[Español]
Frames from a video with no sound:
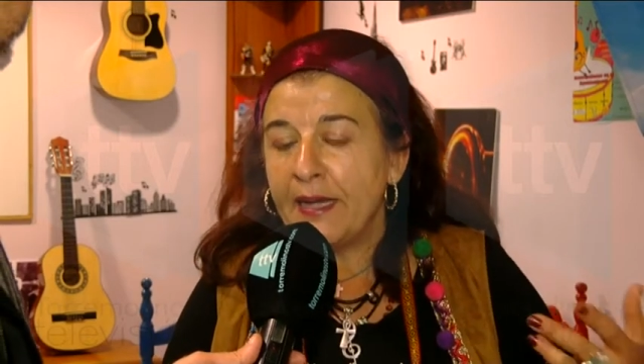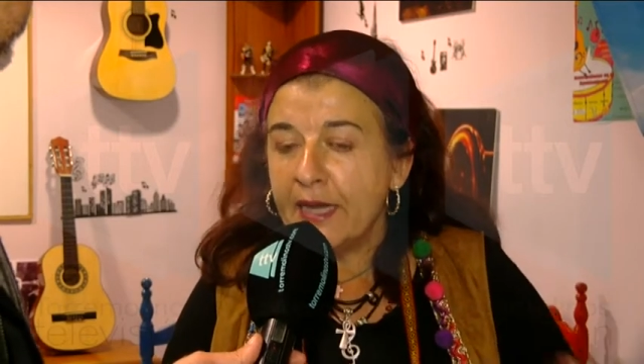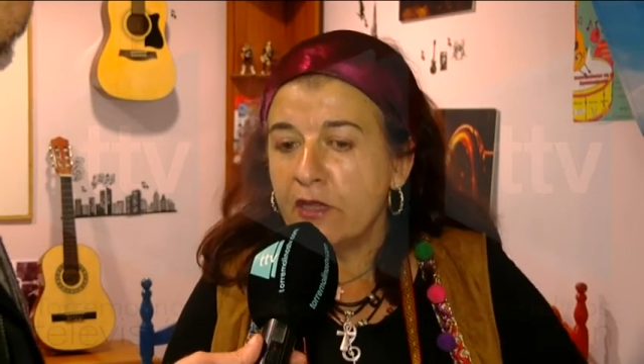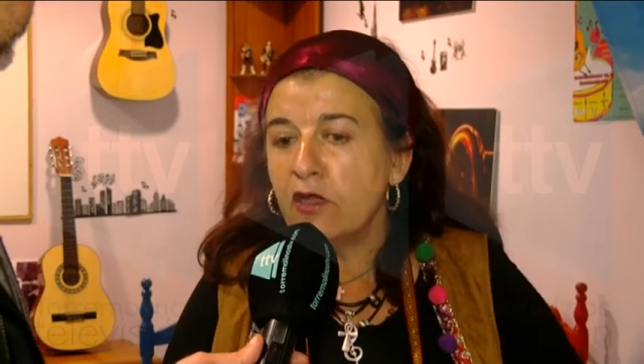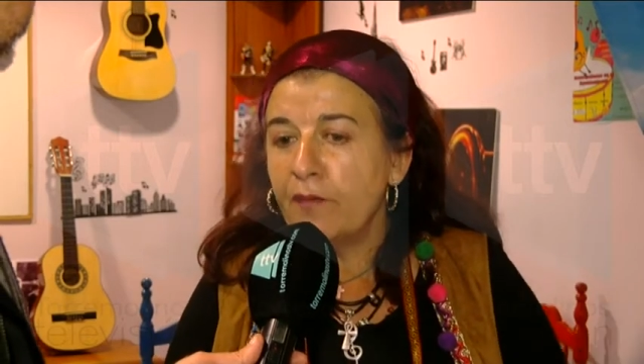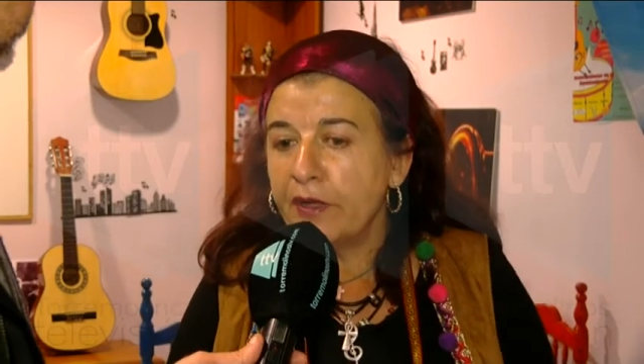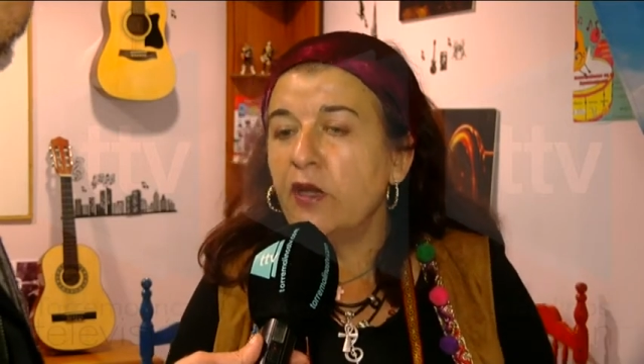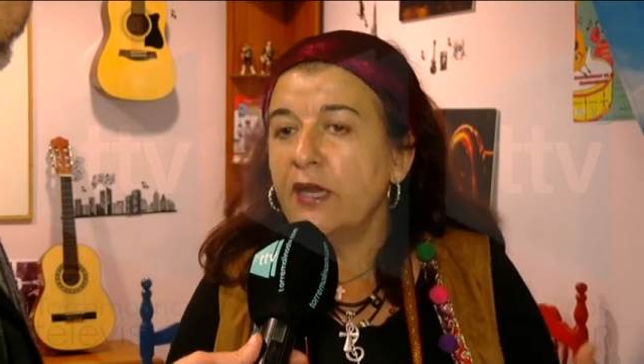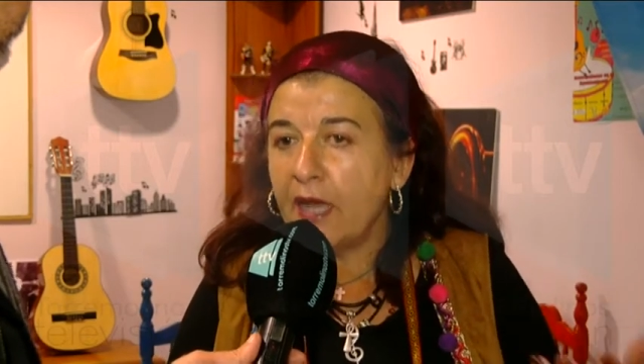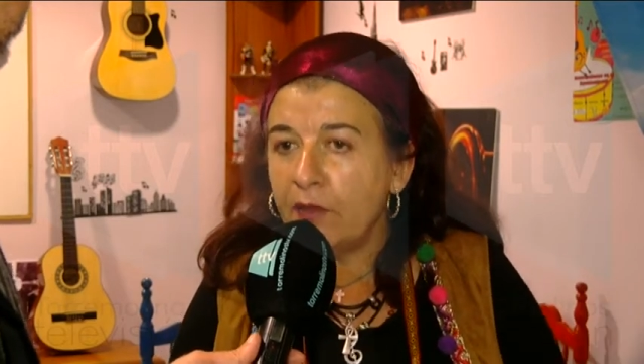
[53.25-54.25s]
niños,
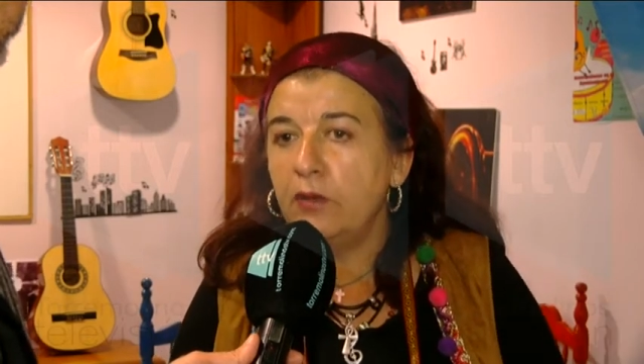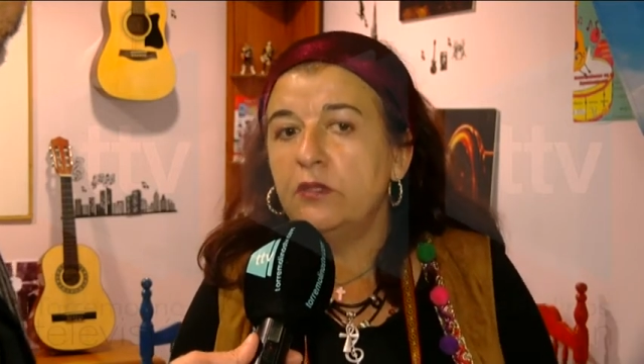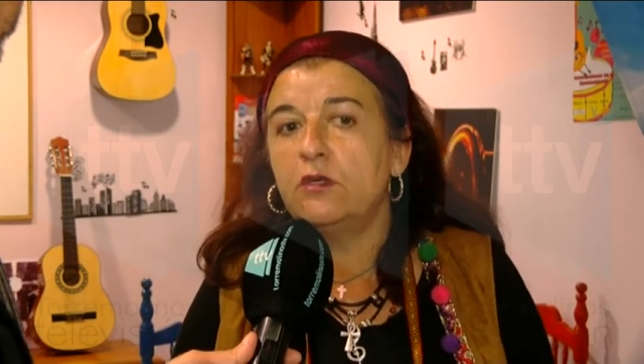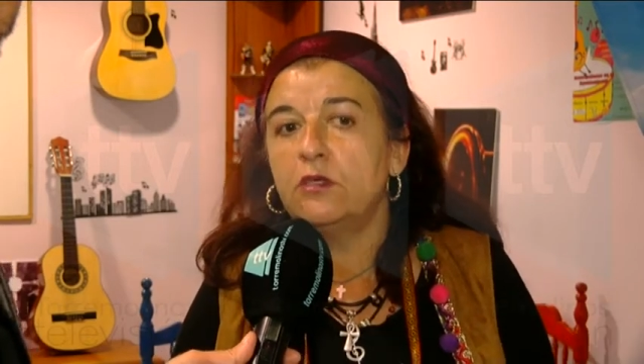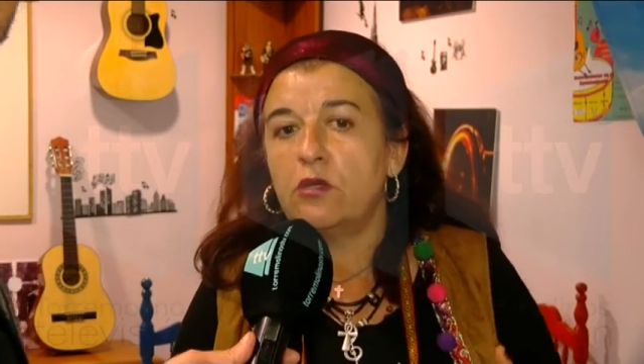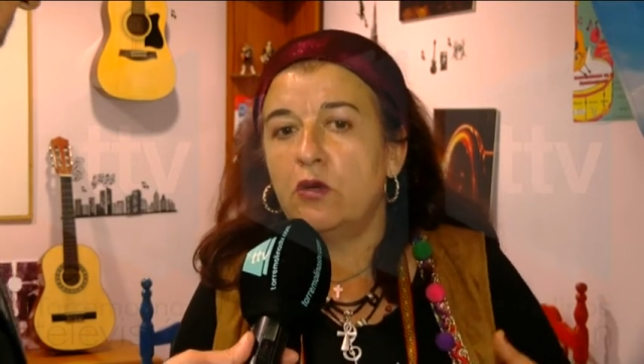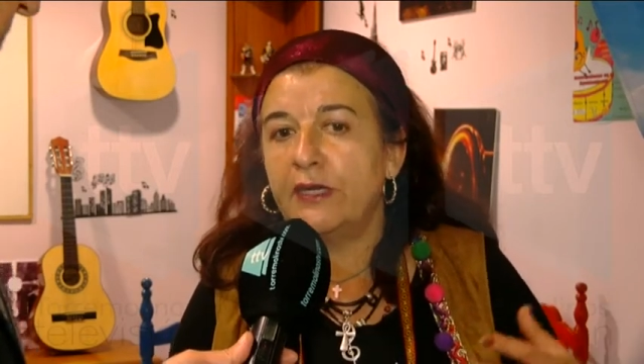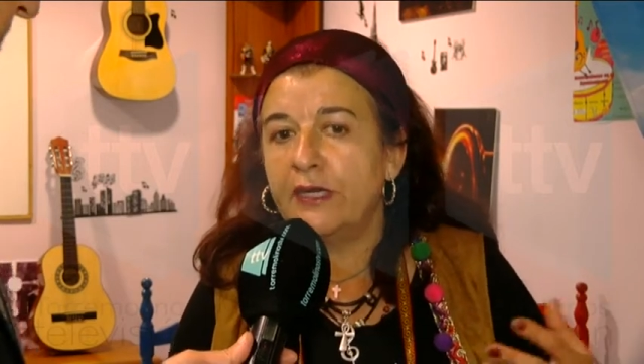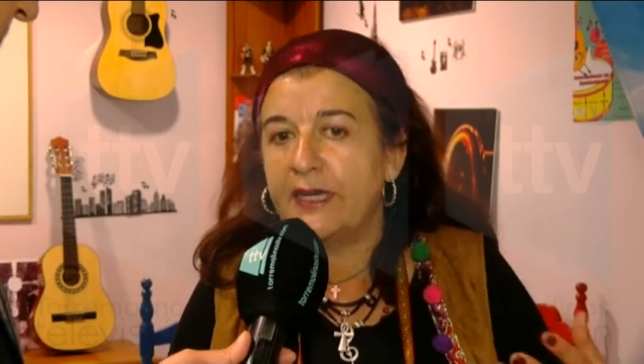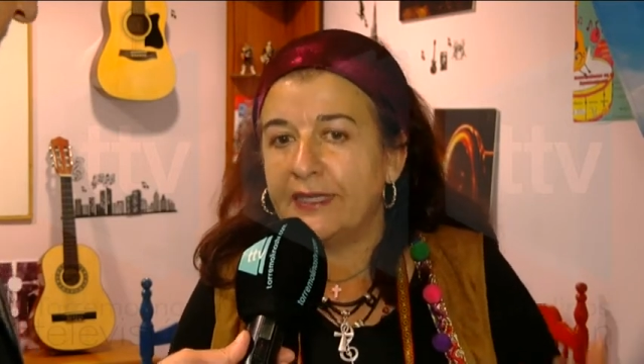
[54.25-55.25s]
menores y adultos
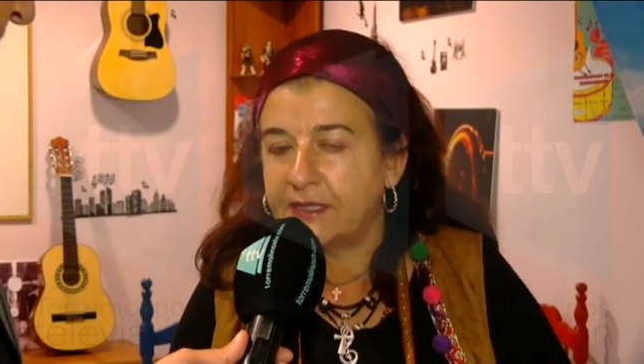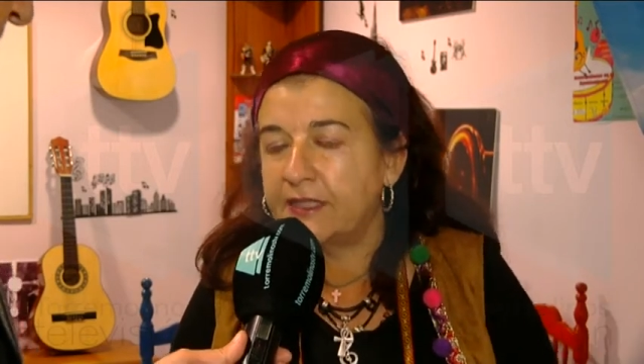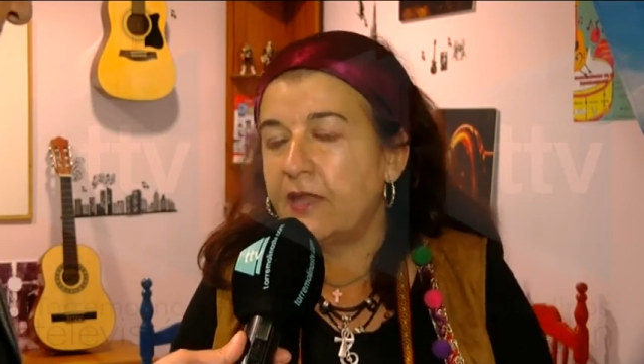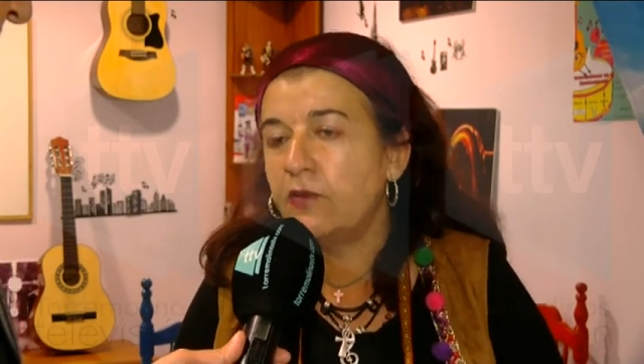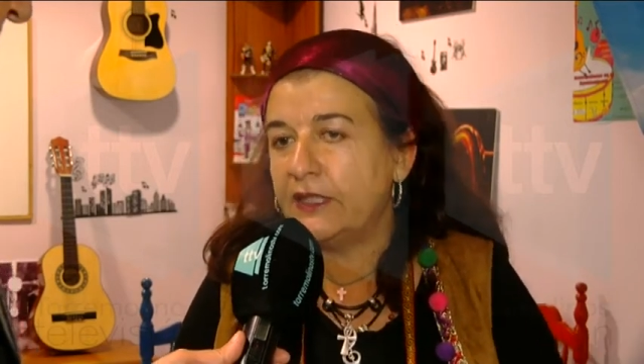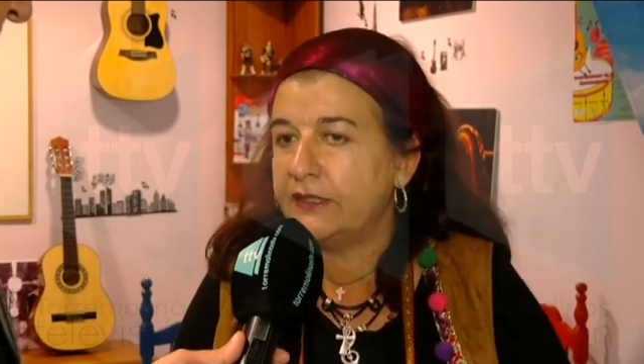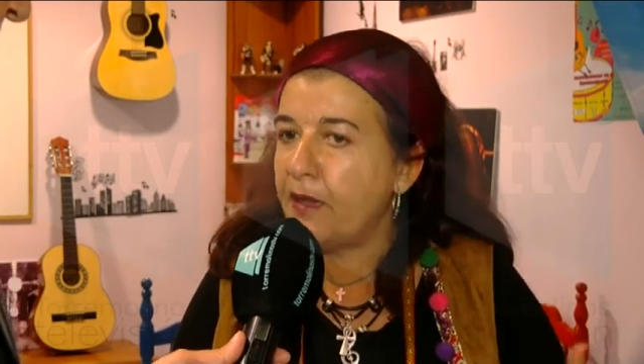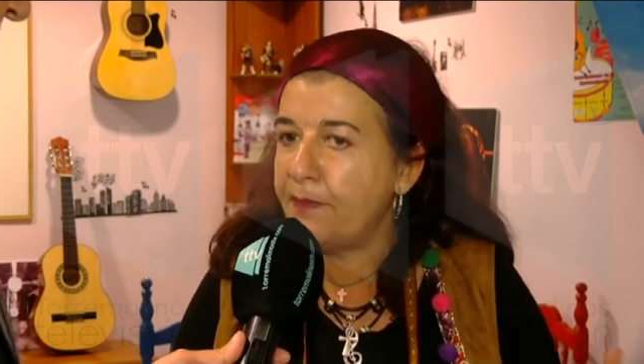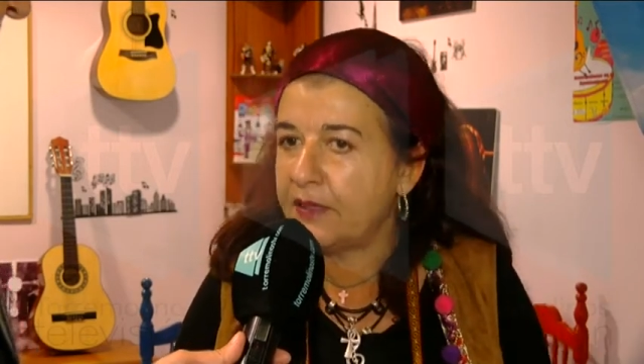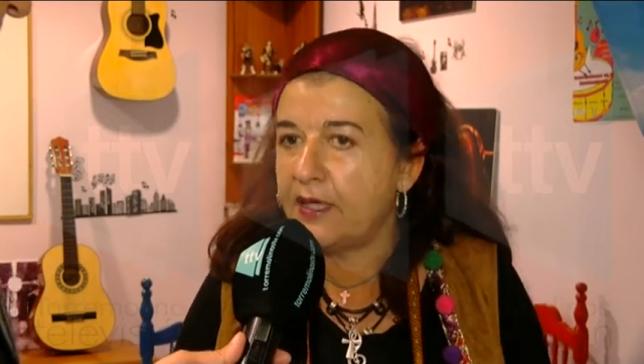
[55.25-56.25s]
con necesidad educativa
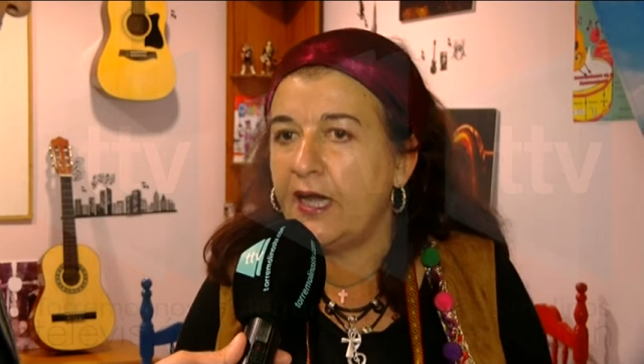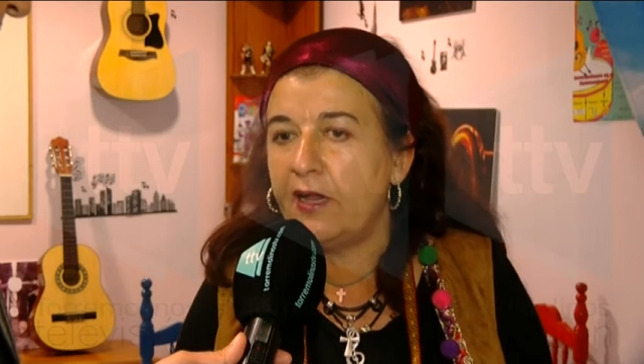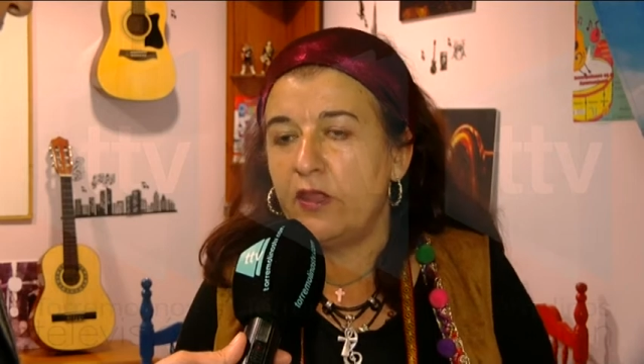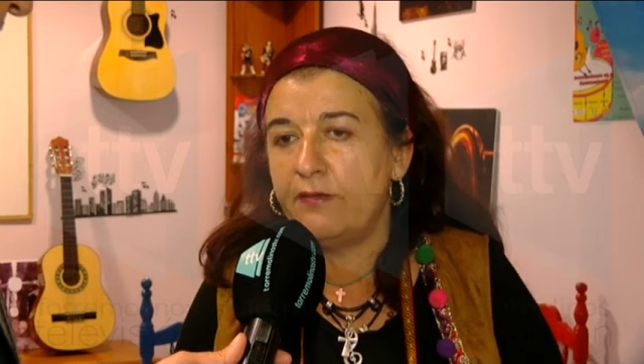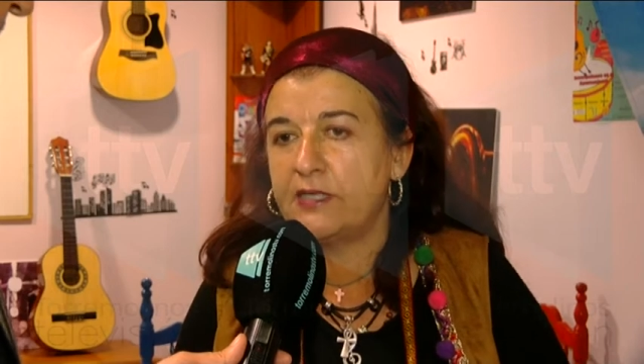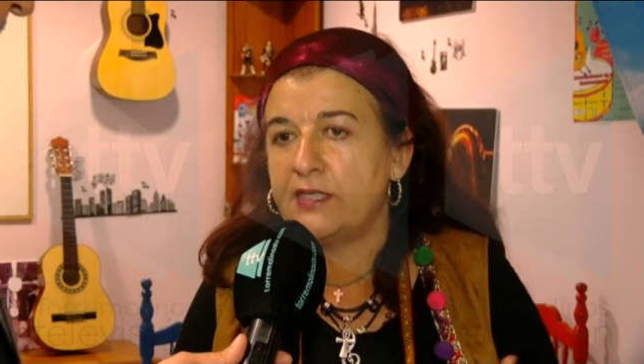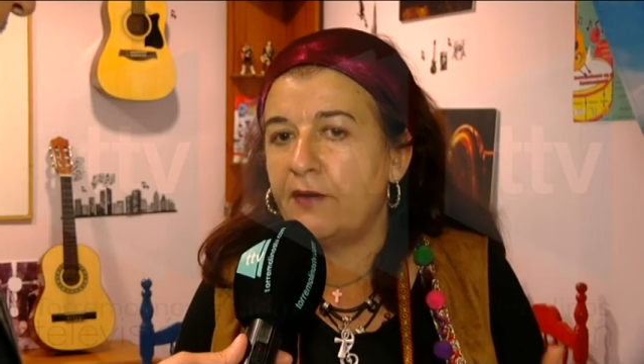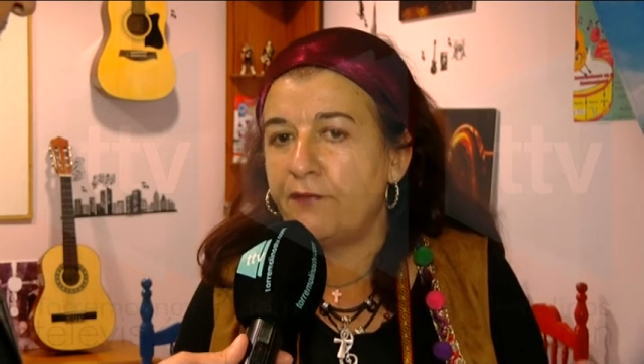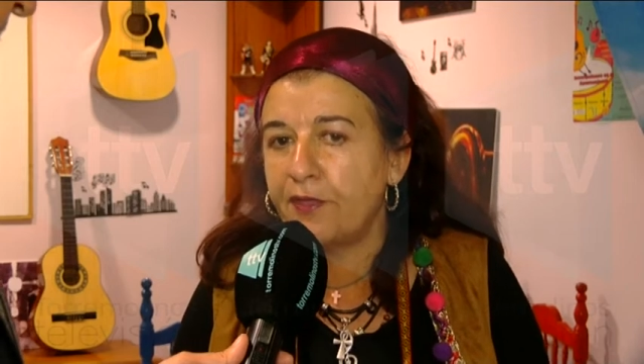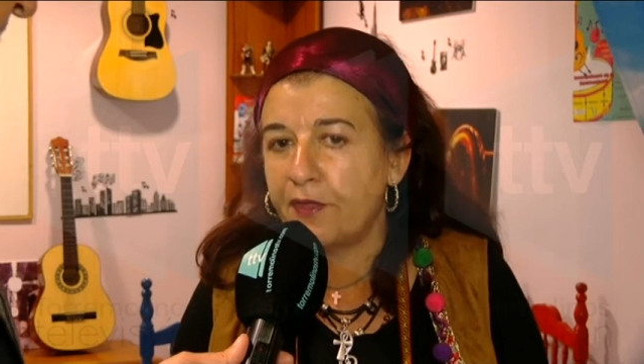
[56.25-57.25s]
especiales o
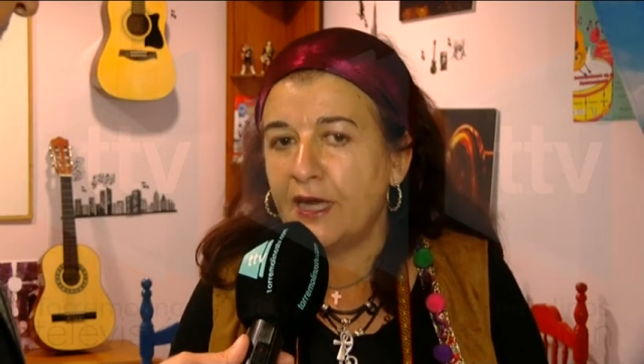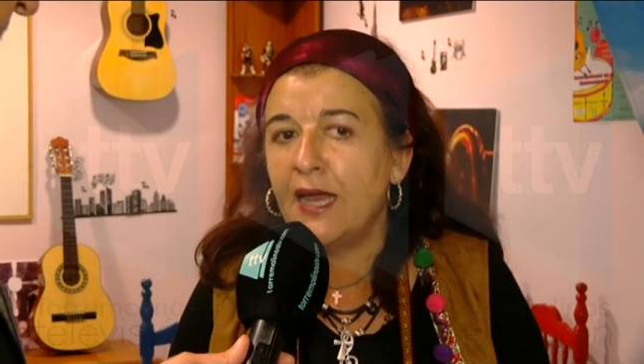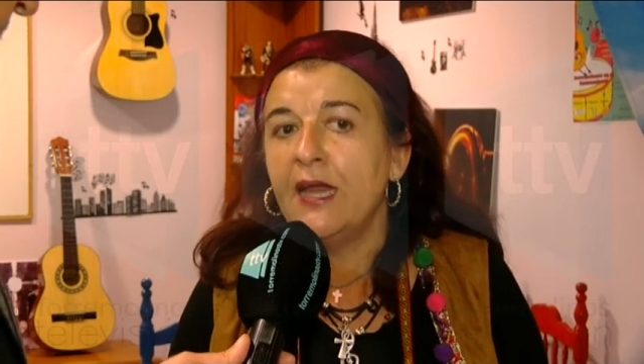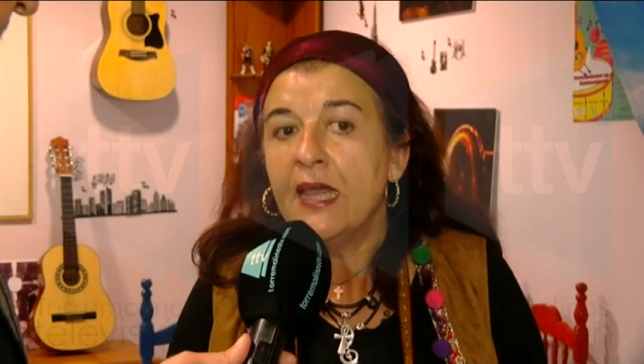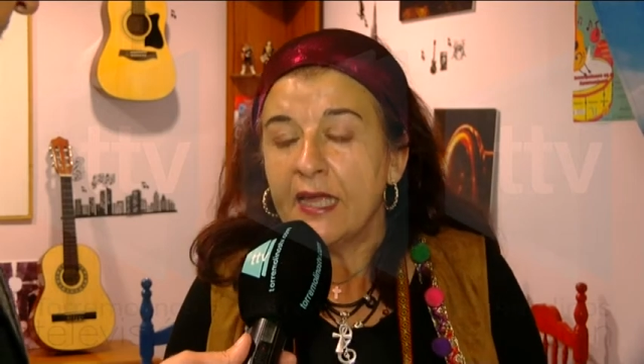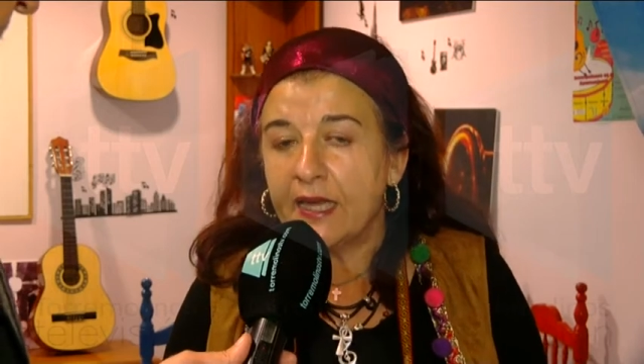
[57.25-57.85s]
diversidad funcional,